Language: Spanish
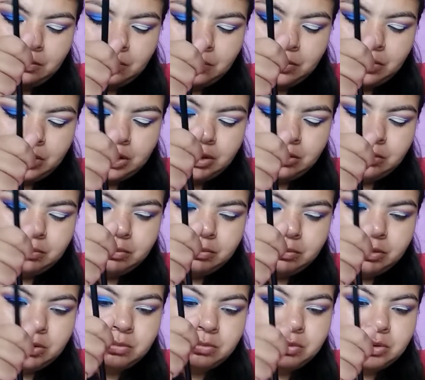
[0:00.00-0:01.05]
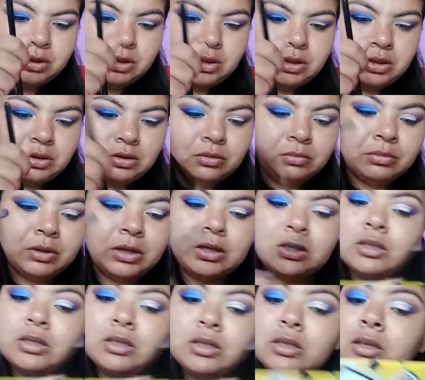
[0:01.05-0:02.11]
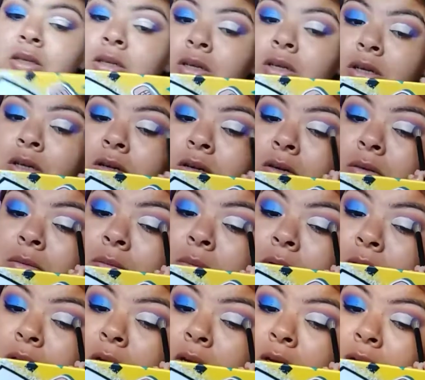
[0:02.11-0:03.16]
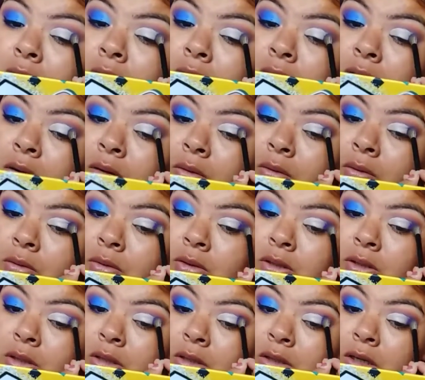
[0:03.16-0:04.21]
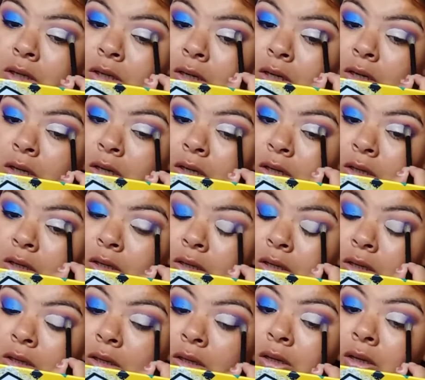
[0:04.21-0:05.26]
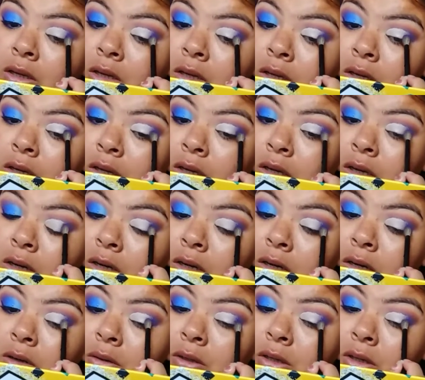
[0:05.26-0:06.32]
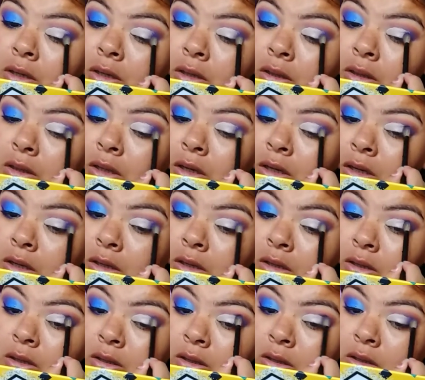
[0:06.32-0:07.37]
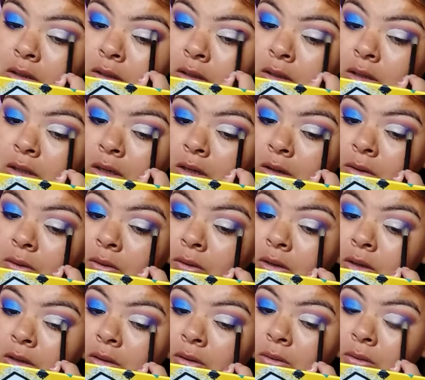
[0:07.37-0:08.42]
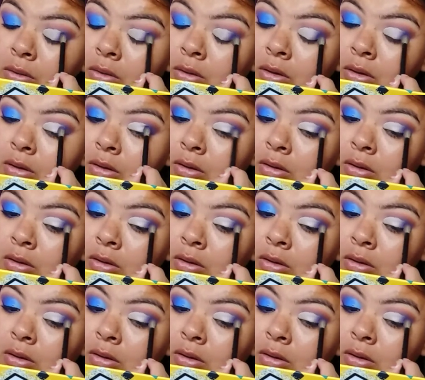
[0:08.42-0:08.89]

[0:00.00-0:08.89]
voy a tomar un poquitito más y lo voy a concentrar aquí en la orillita del corrector